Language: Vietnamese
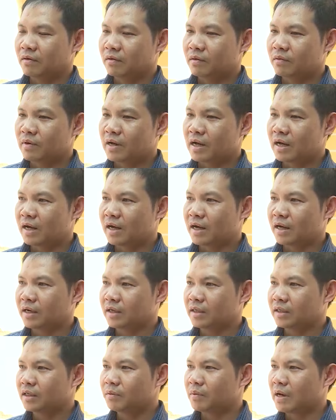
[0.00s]
và
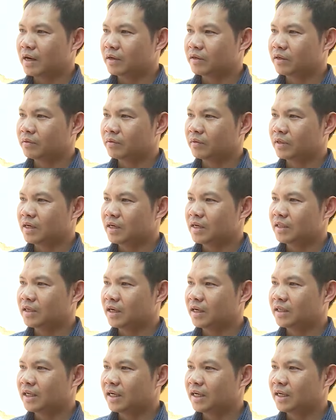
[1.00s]
cơ bản thời hiện
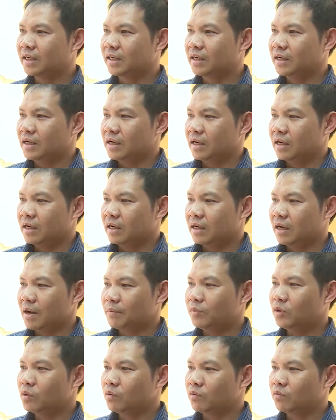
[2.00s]
tới sẽ ờ,
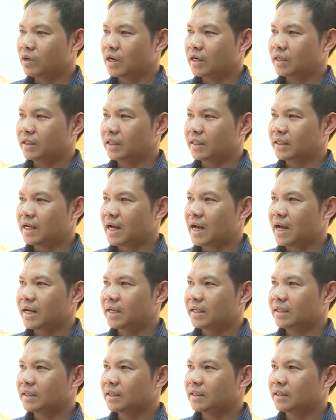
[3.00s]
áp dụng và triển
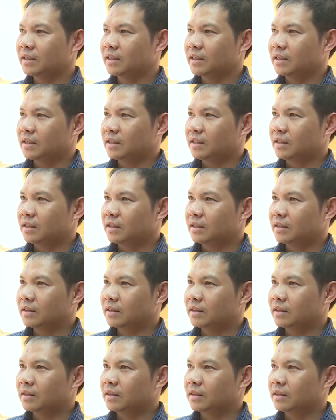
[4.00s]
khai ờ,
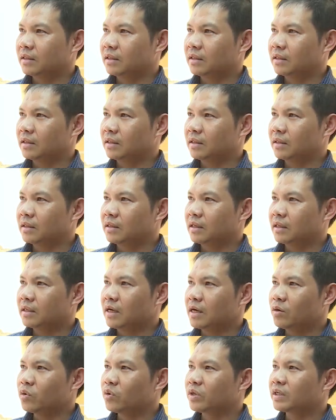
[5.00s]

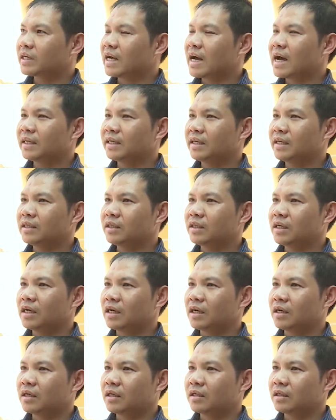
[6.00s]
các cuộc điều tra trên
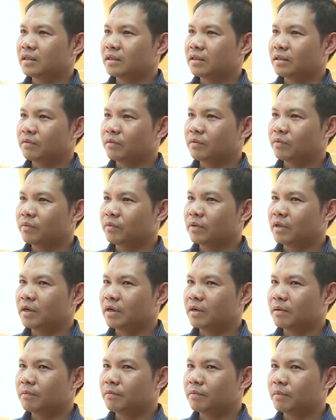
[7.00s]

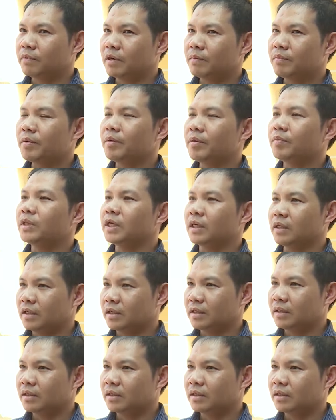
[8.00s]
phần mềm điện tử